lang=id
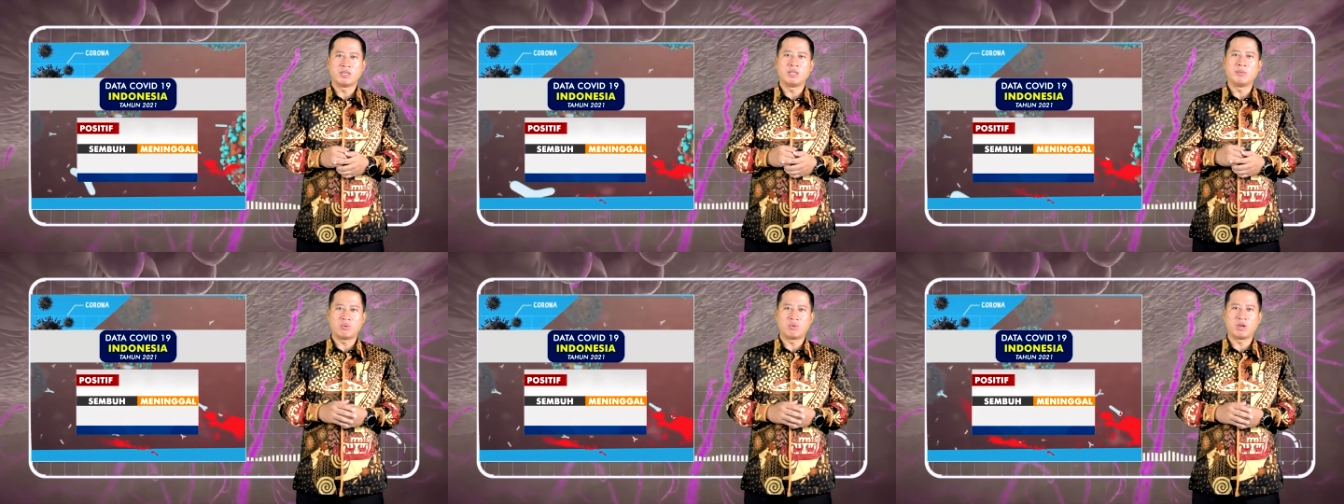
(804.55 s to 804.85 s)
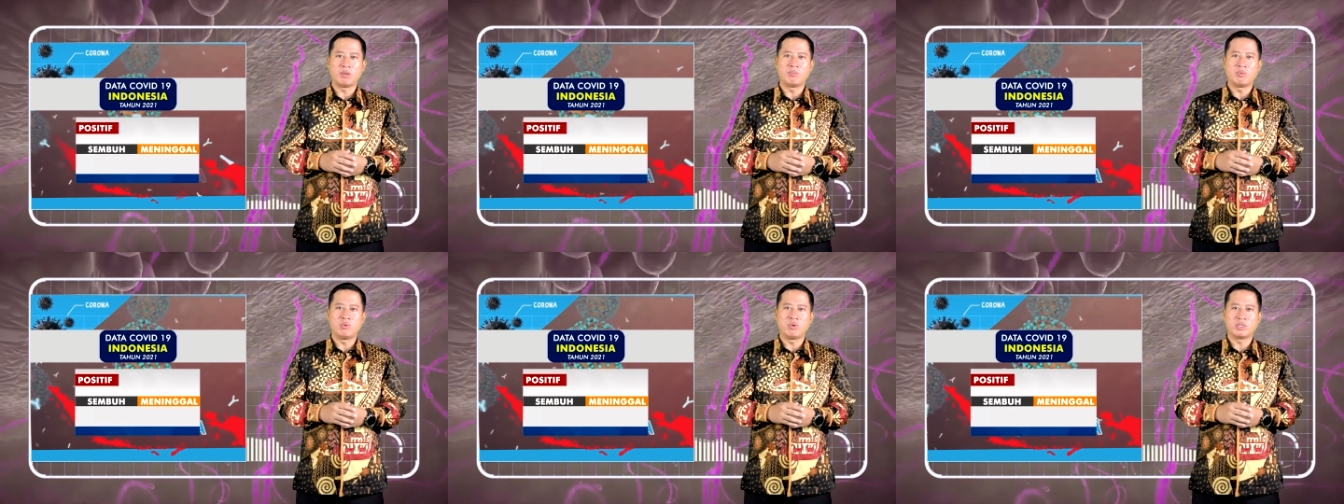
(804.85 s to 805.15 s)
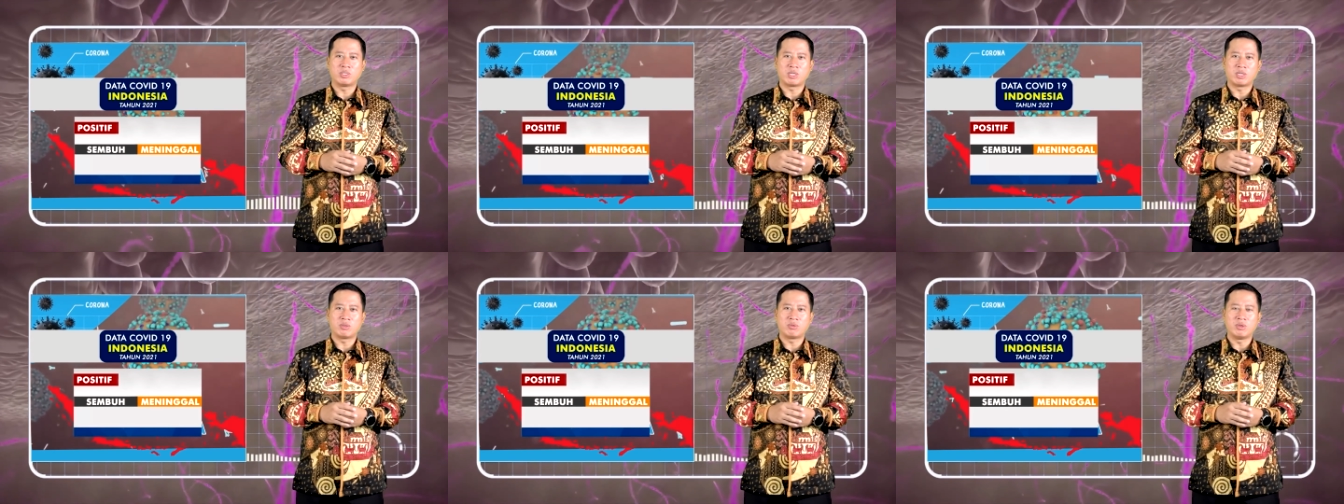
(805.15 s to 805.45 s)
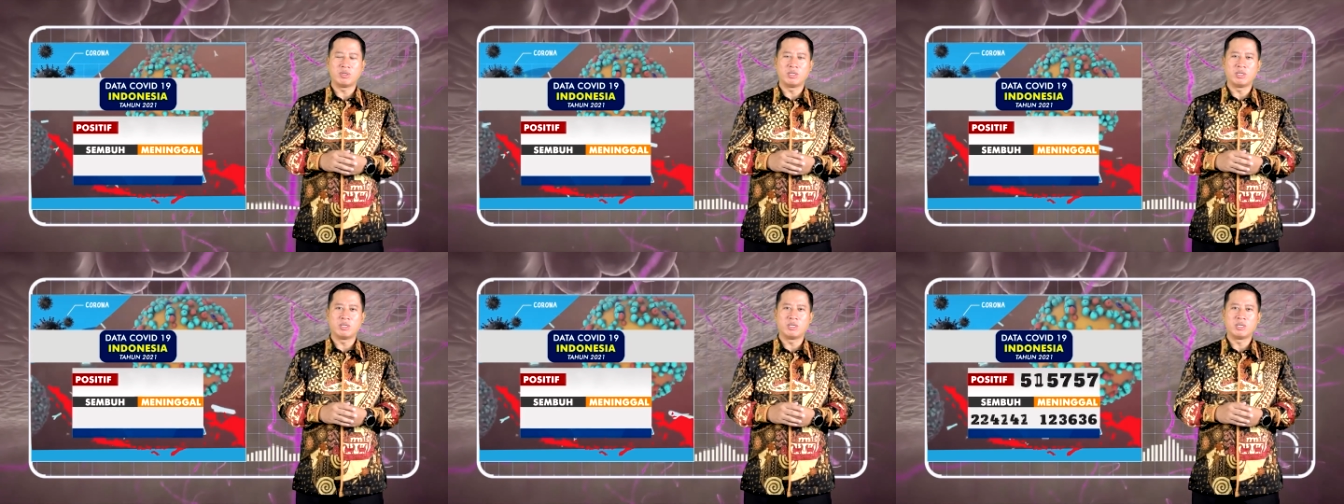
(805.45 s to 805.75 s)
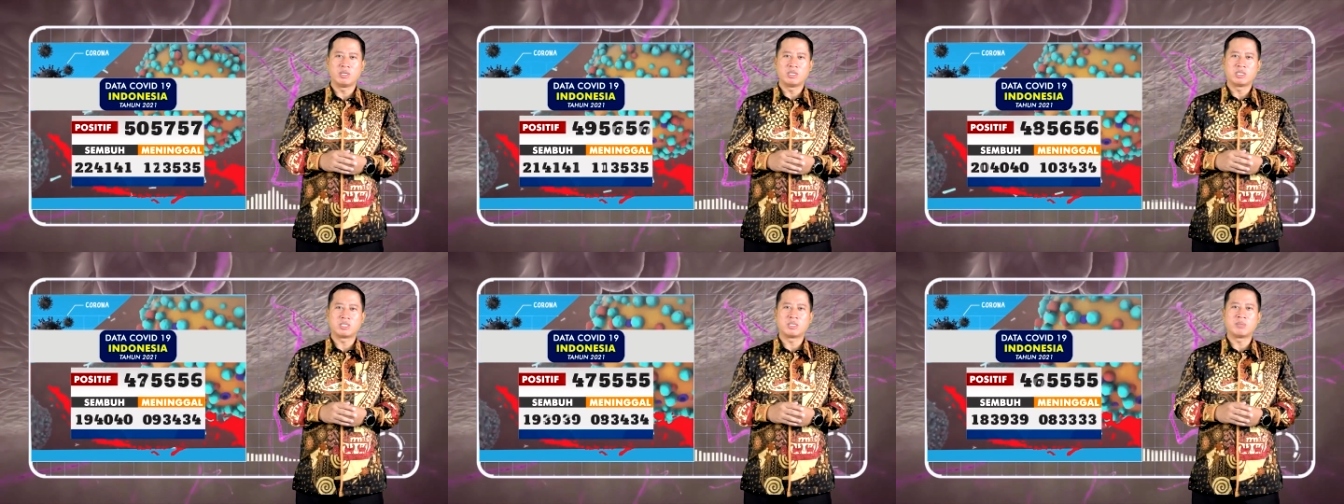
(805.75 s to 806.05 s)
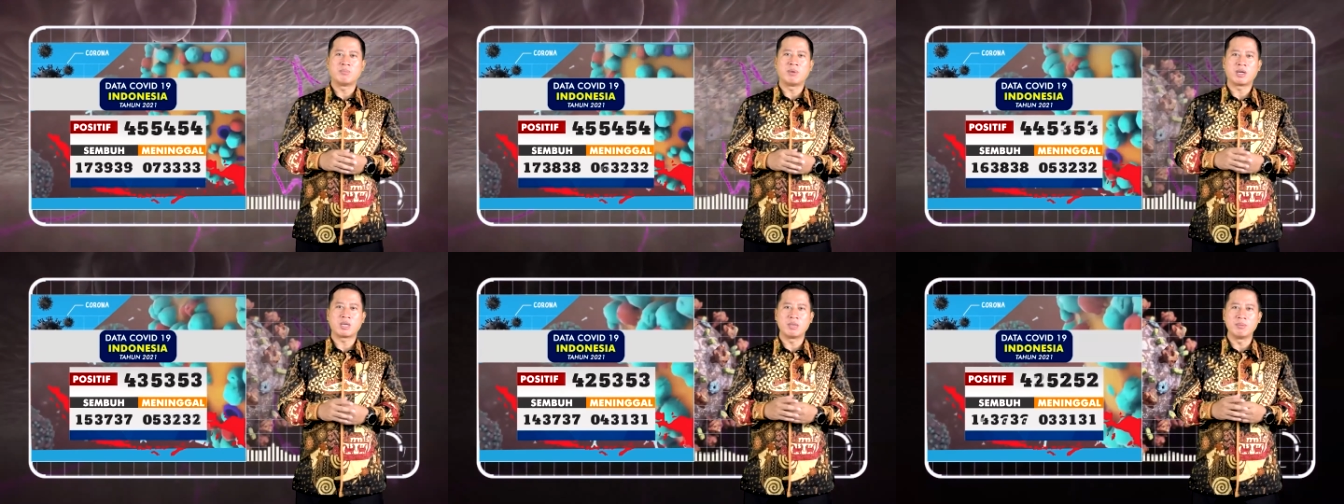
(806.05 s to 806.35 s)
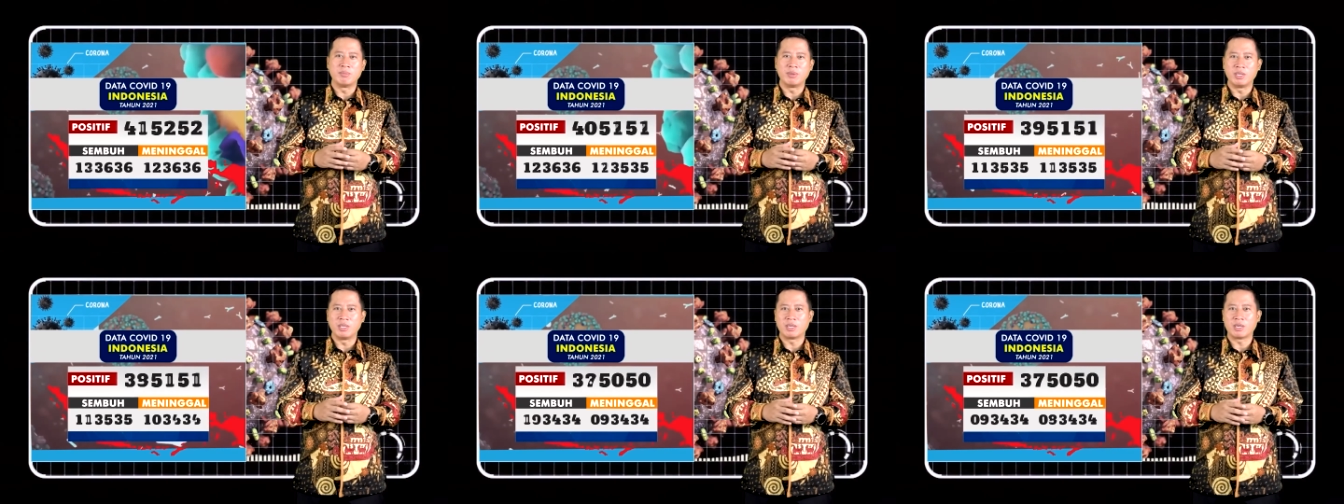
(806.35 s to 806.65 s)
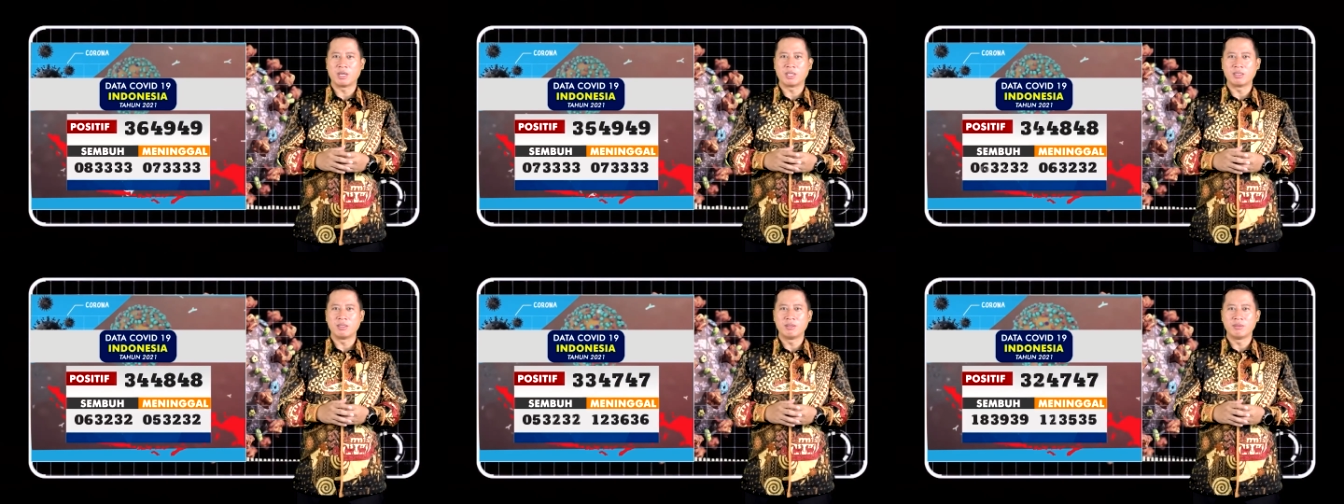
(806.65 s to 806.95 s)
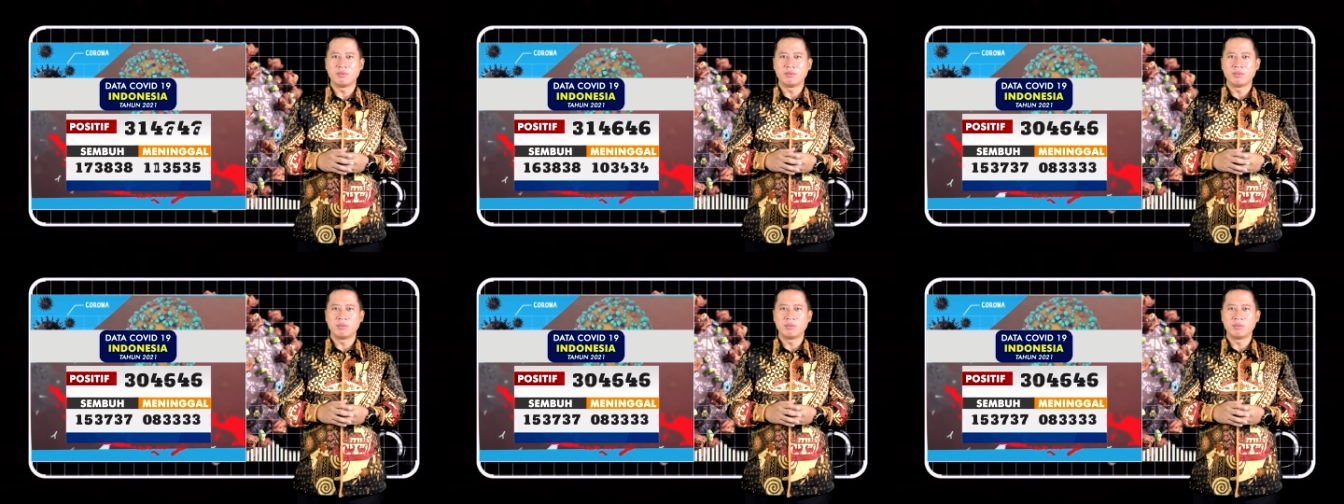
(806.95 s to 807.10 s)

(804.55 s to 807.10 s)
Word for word: di 2021 ini semakin meningkat.